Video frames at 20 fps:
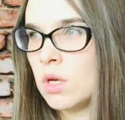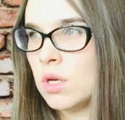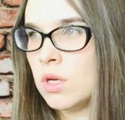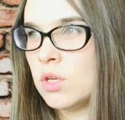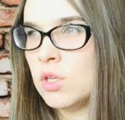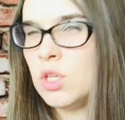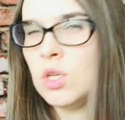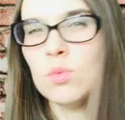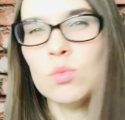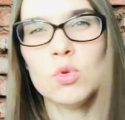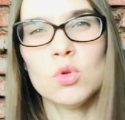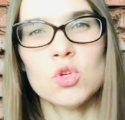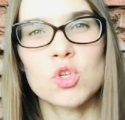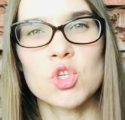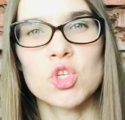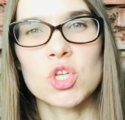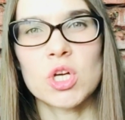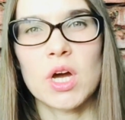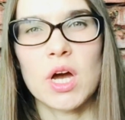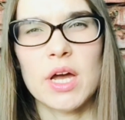
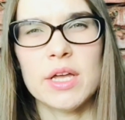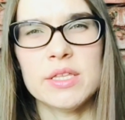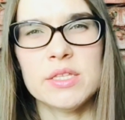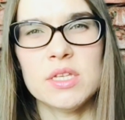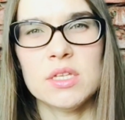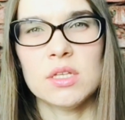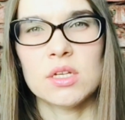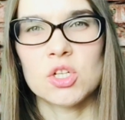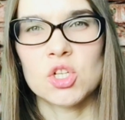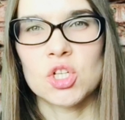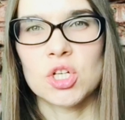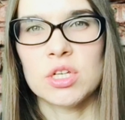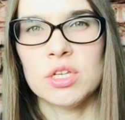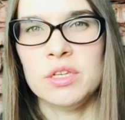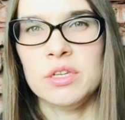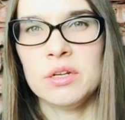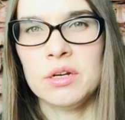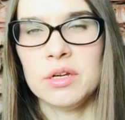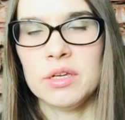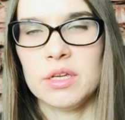Немножечко оттенок
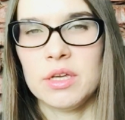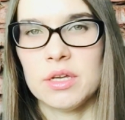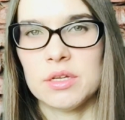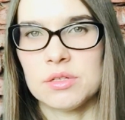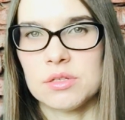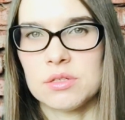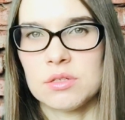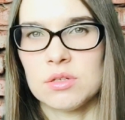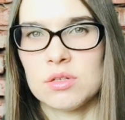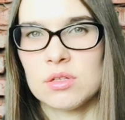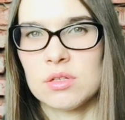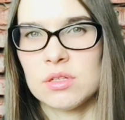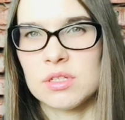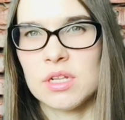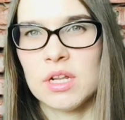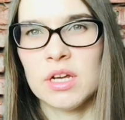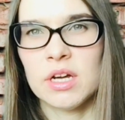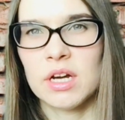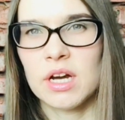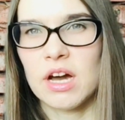Шакира есть
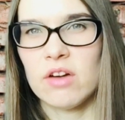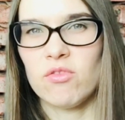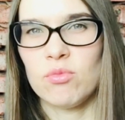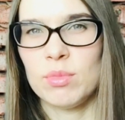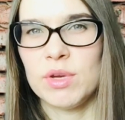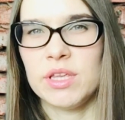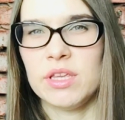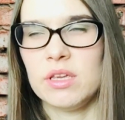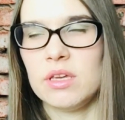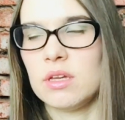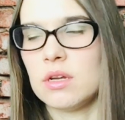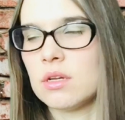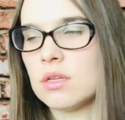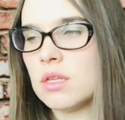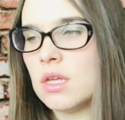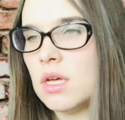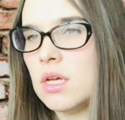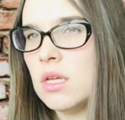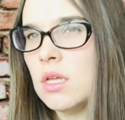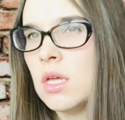слегка в манере,
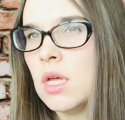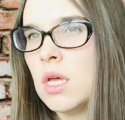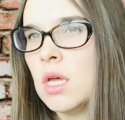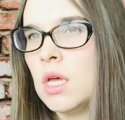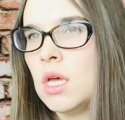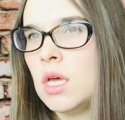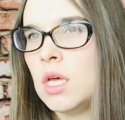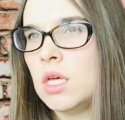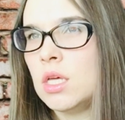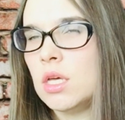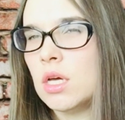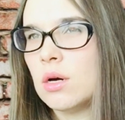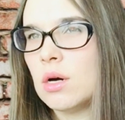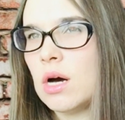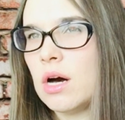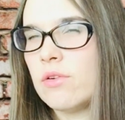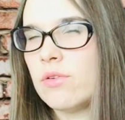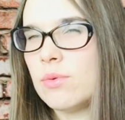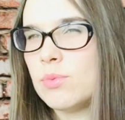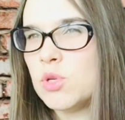да,
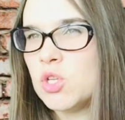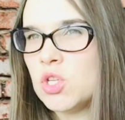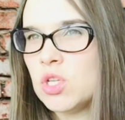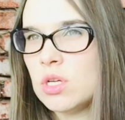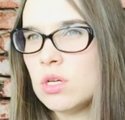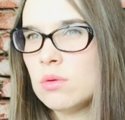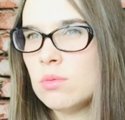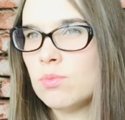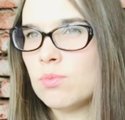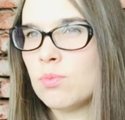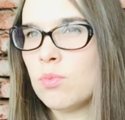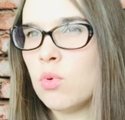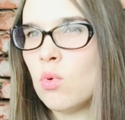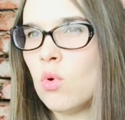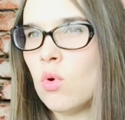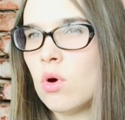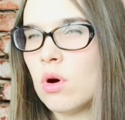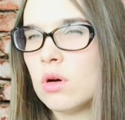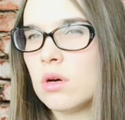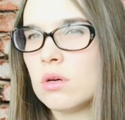а вообще
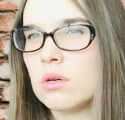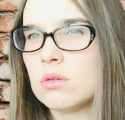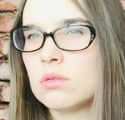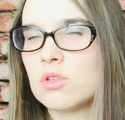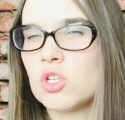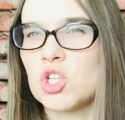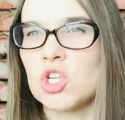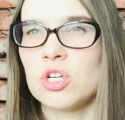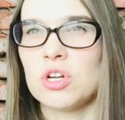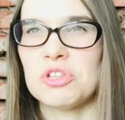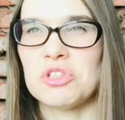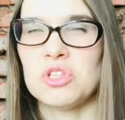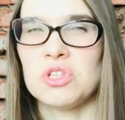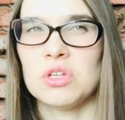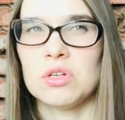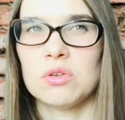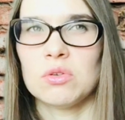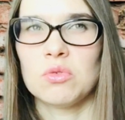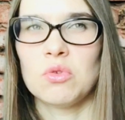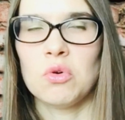по
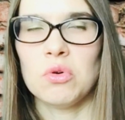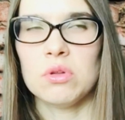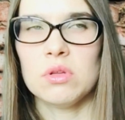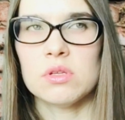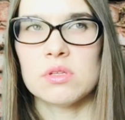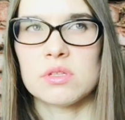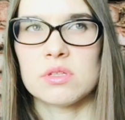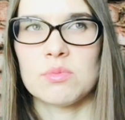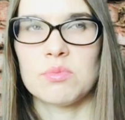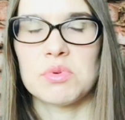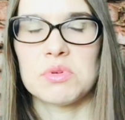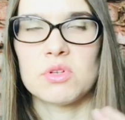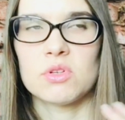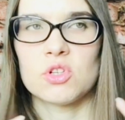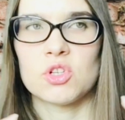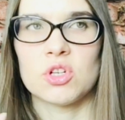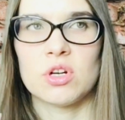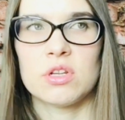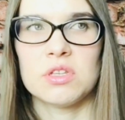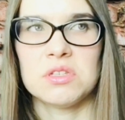широте голоса, по
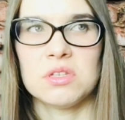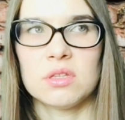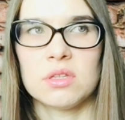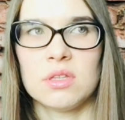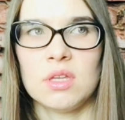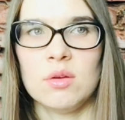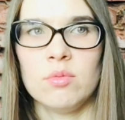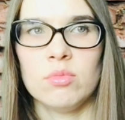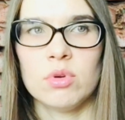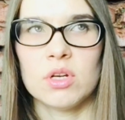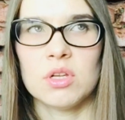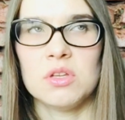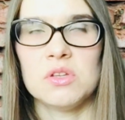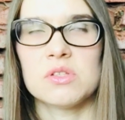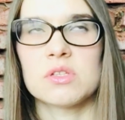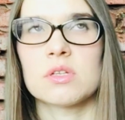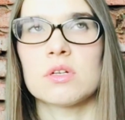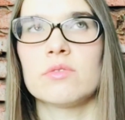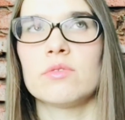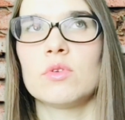широте тембра
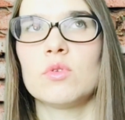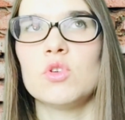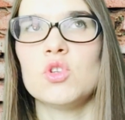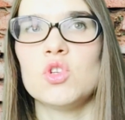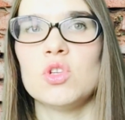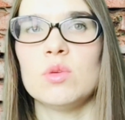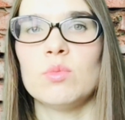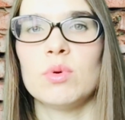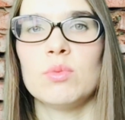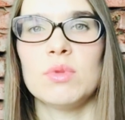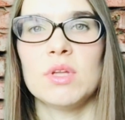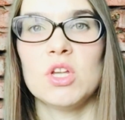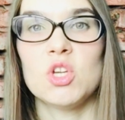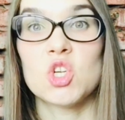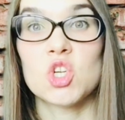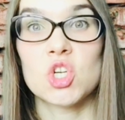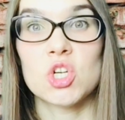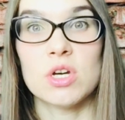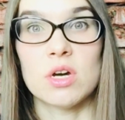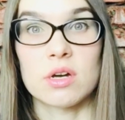низкого очень напоминает
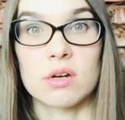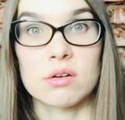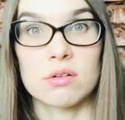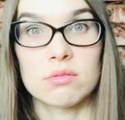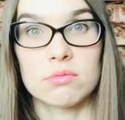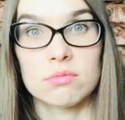шер.